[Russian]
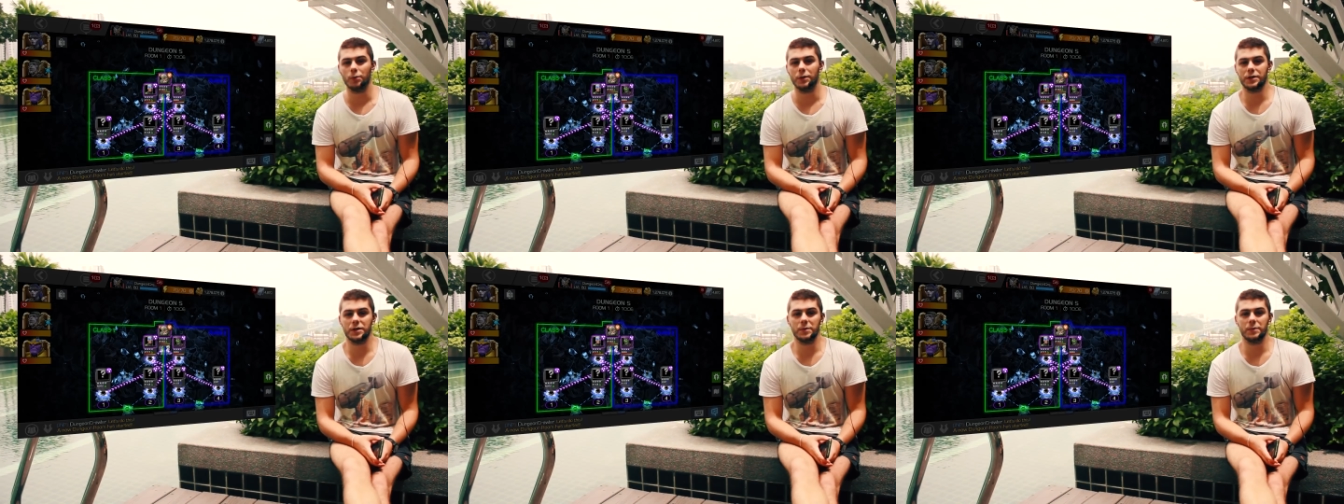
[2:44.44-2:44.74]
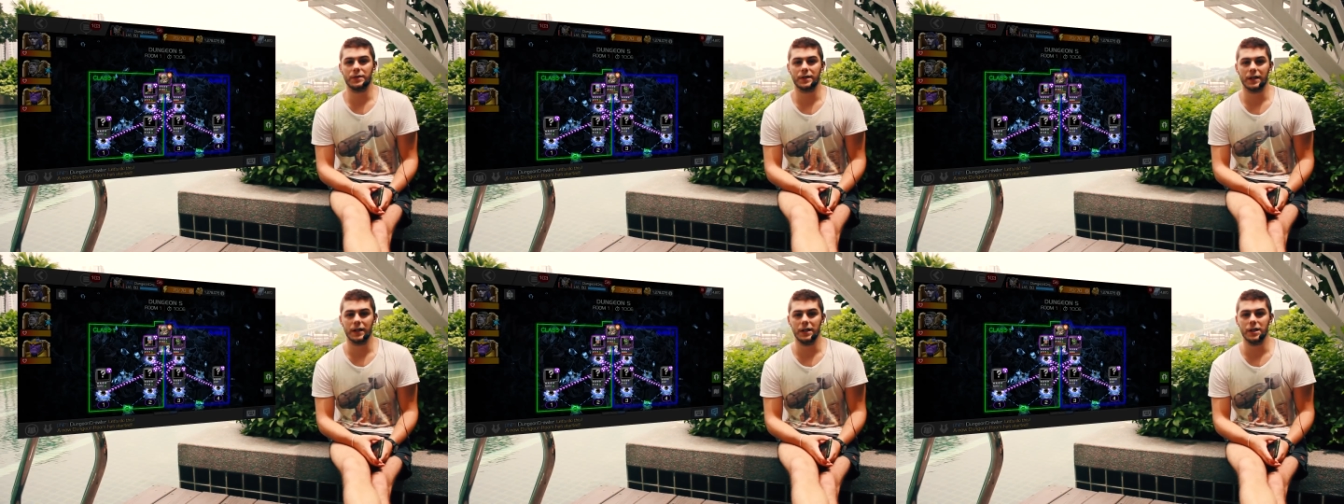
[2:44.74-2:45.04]
комнате
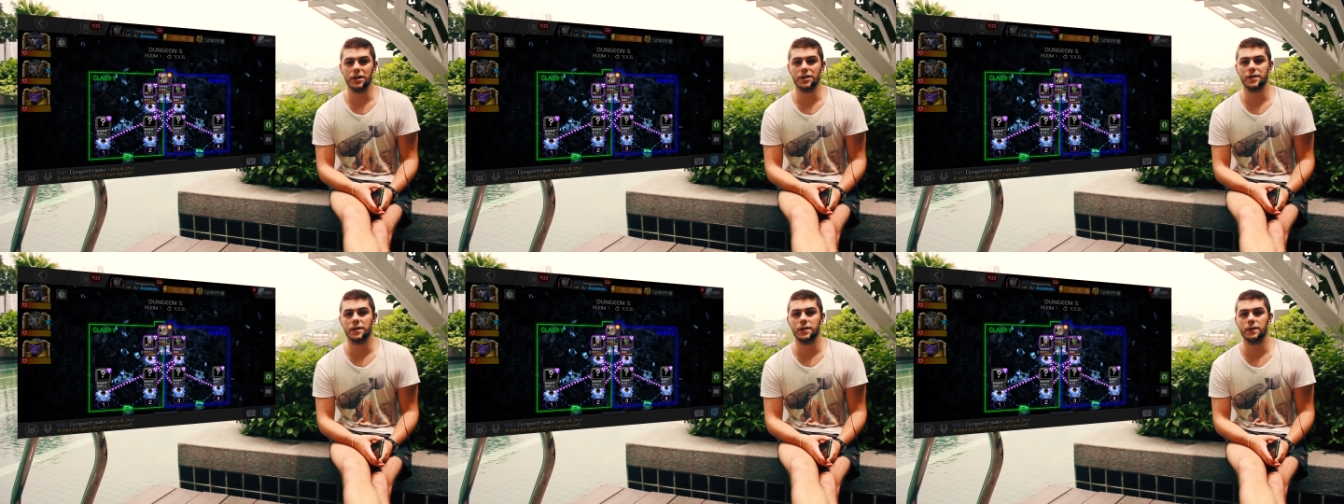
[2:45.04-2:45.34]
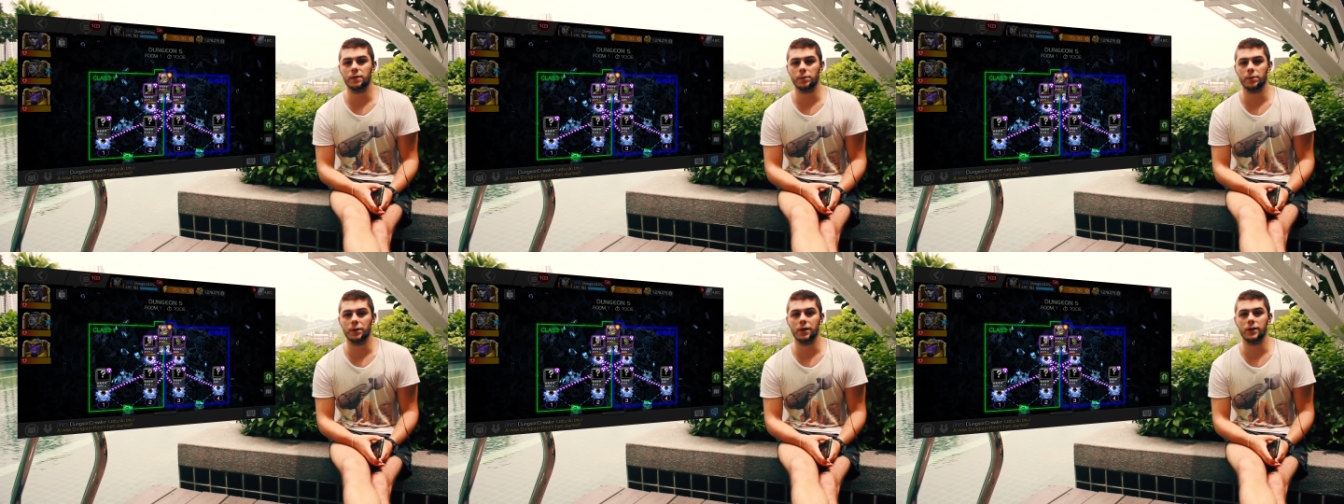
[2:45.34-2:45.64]

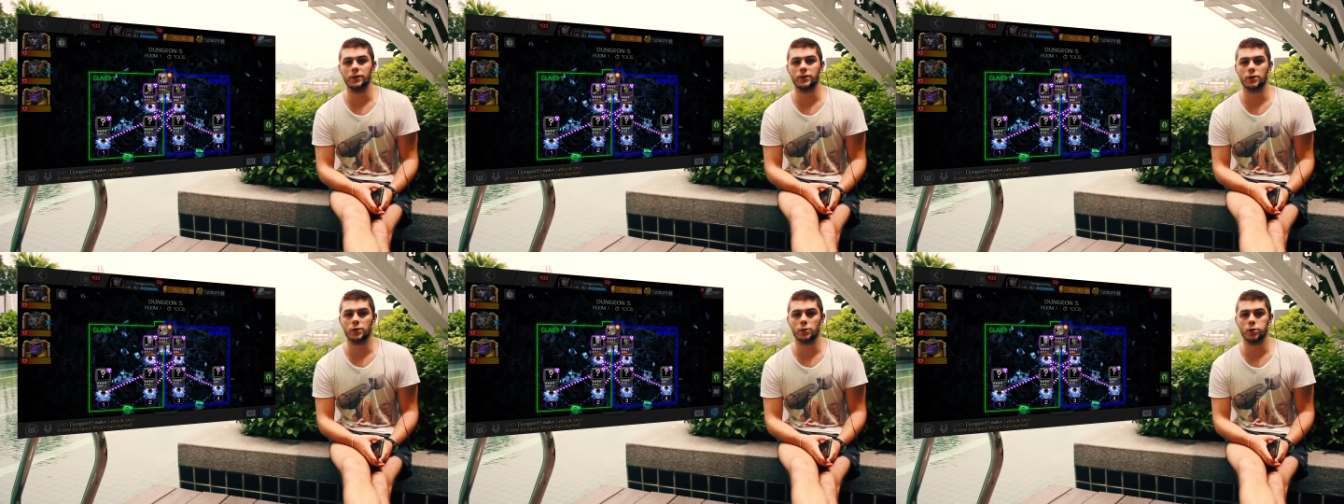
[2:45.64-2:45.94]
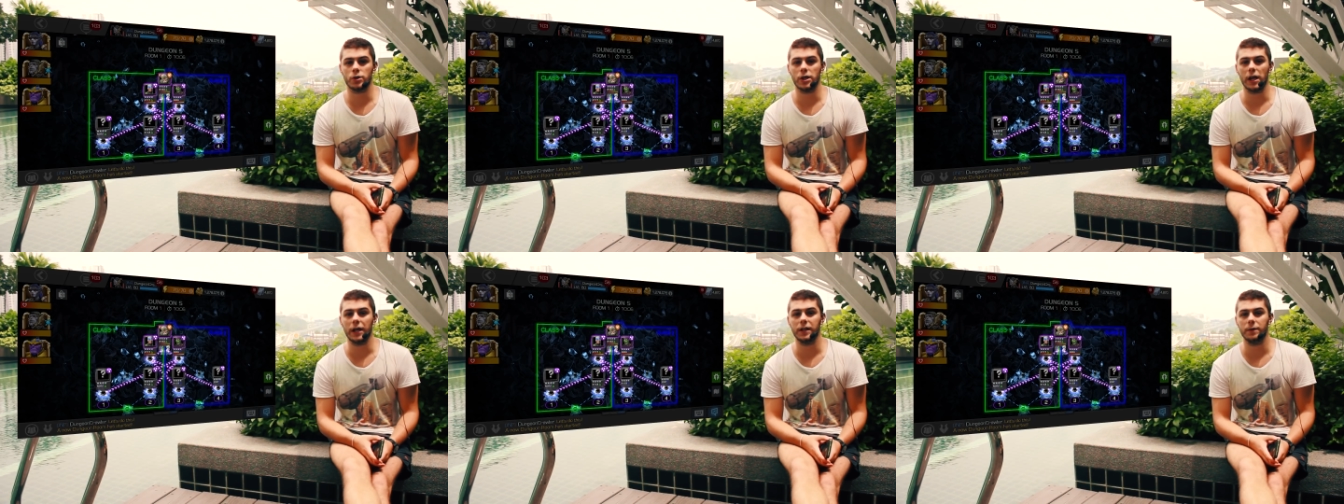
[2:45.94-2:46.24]
бесконечности выбираются
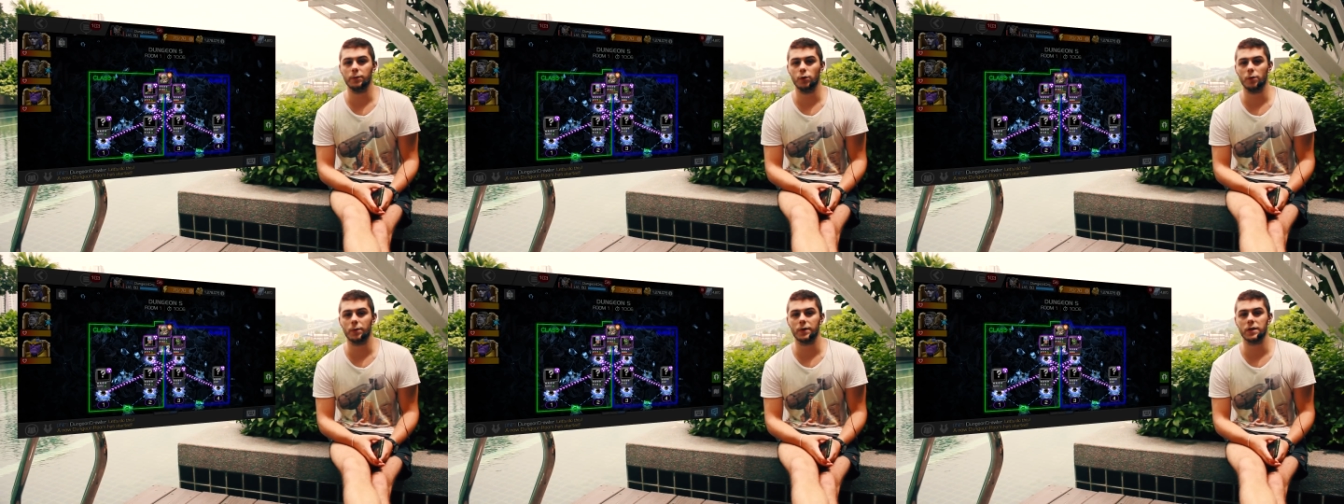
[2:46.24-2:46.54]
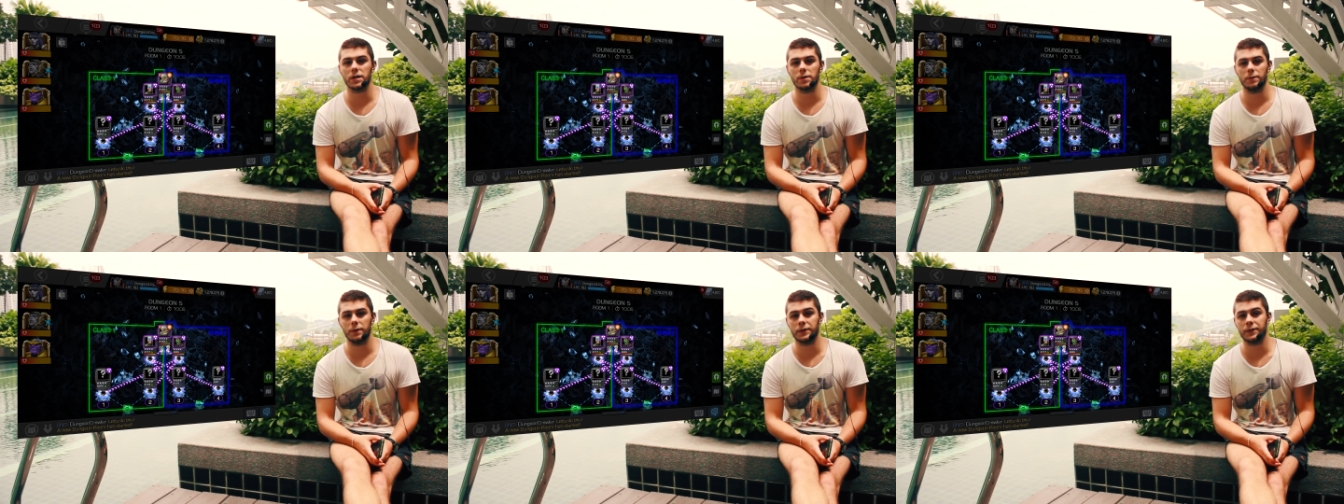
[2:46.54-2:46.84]
случайным
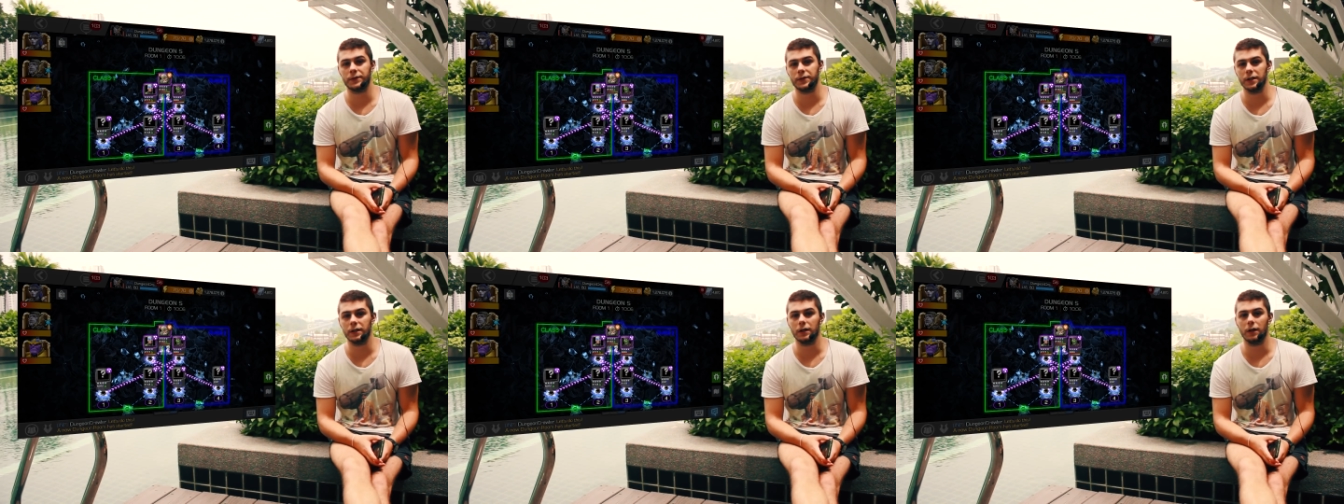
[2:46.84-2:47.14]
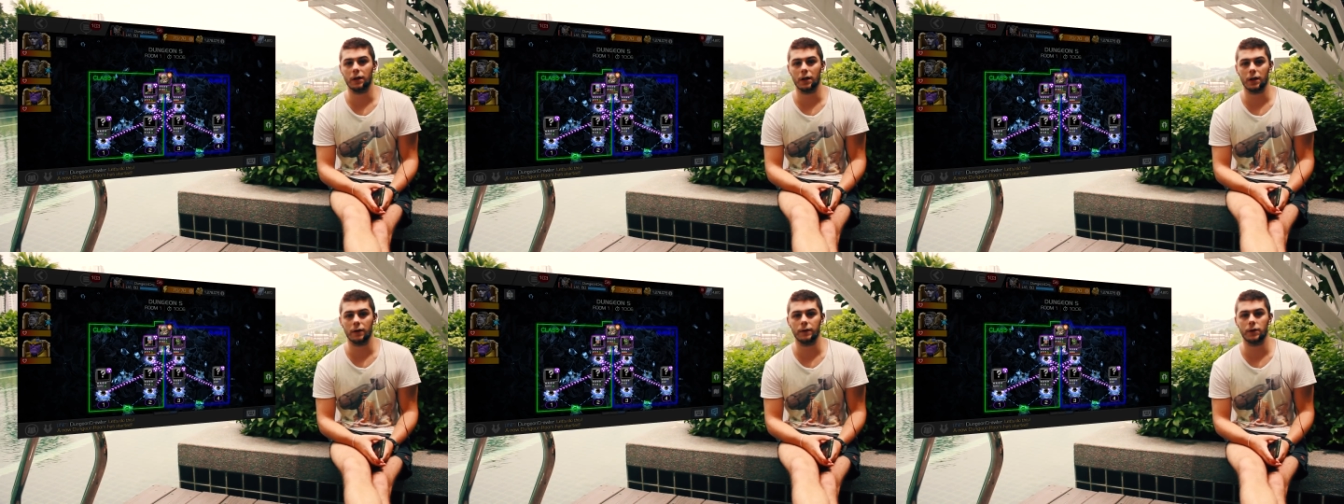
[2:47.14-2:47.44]
образом из всех
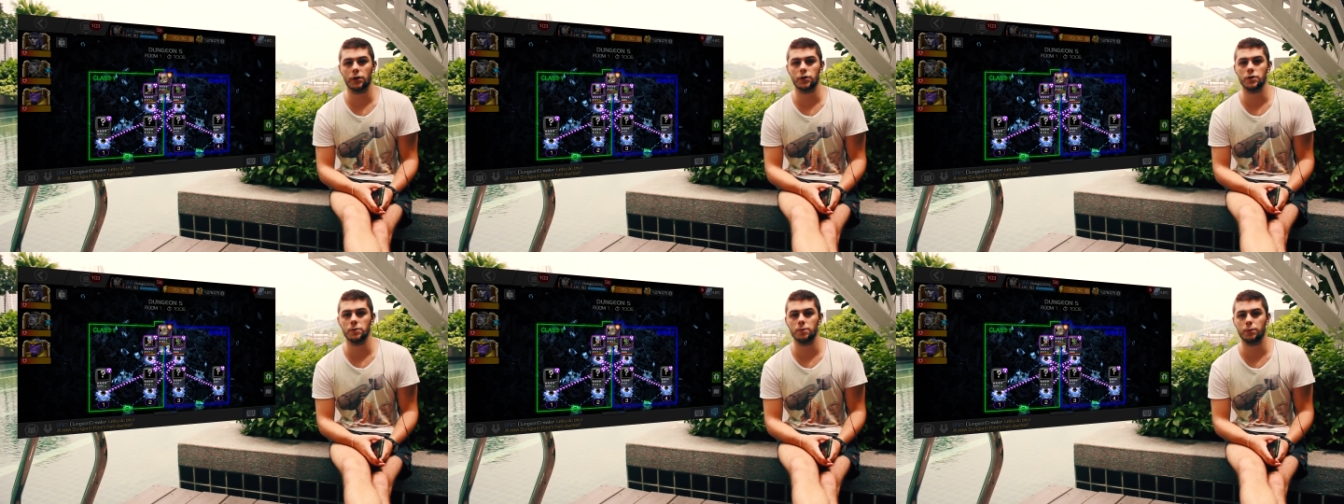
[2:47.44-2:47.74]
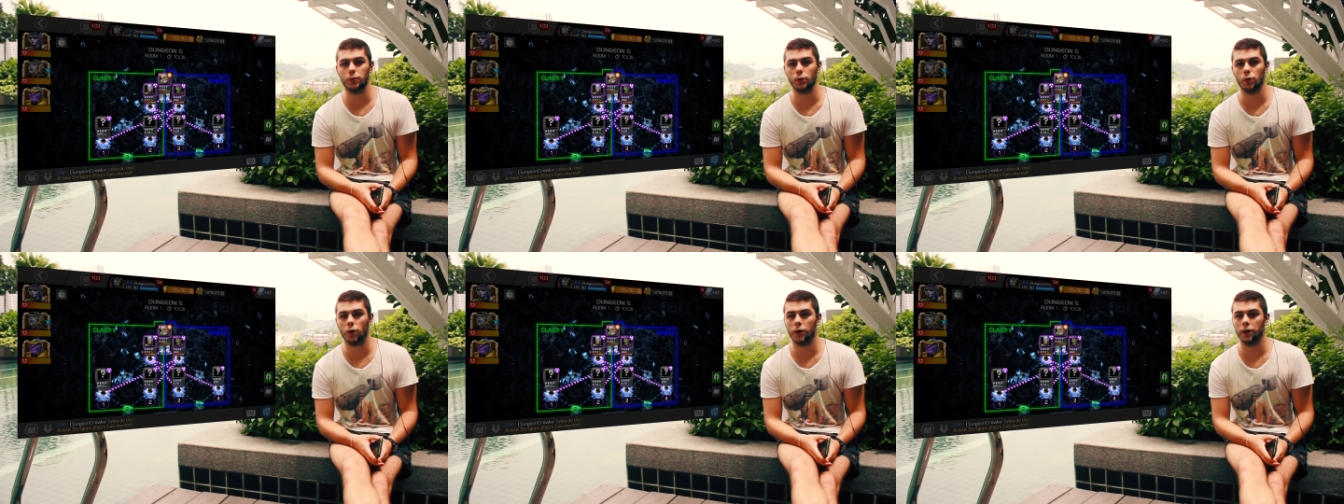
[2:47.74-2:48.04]
игровых
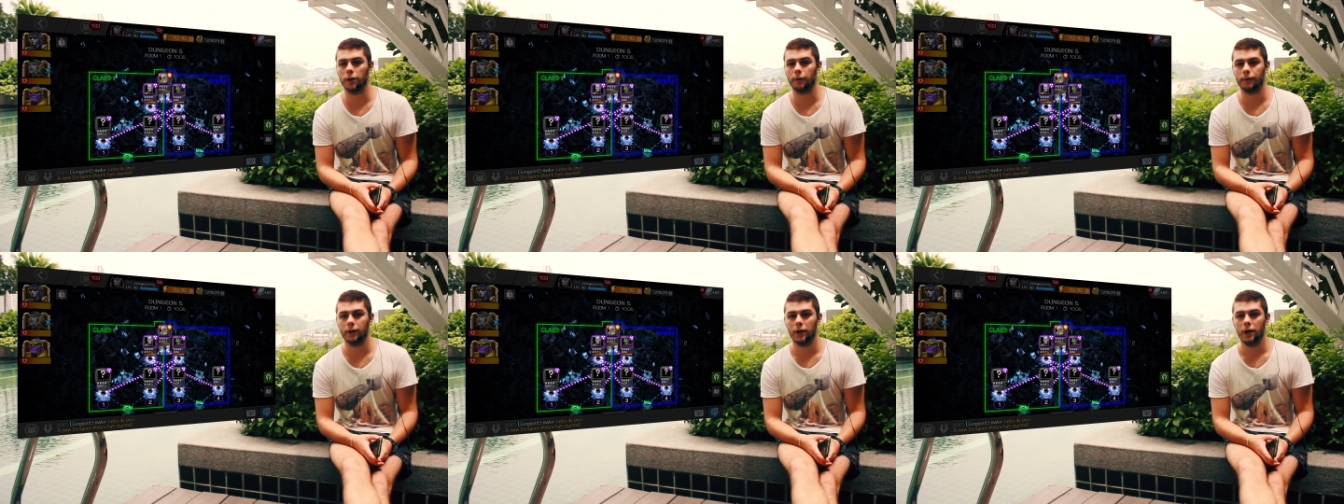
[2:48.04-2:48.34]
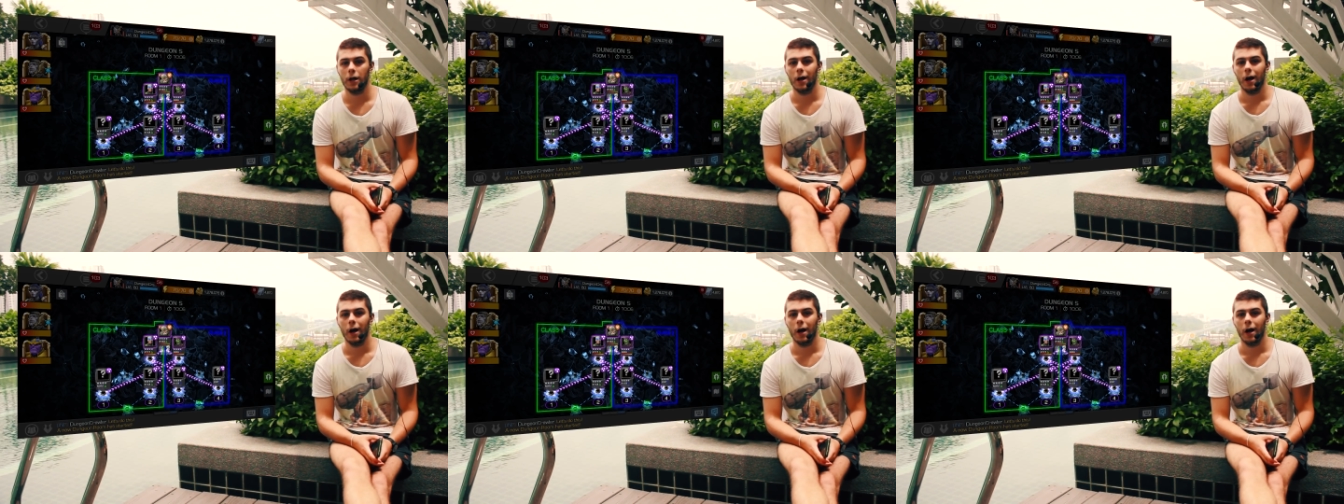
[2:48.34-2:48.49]
чемпионов.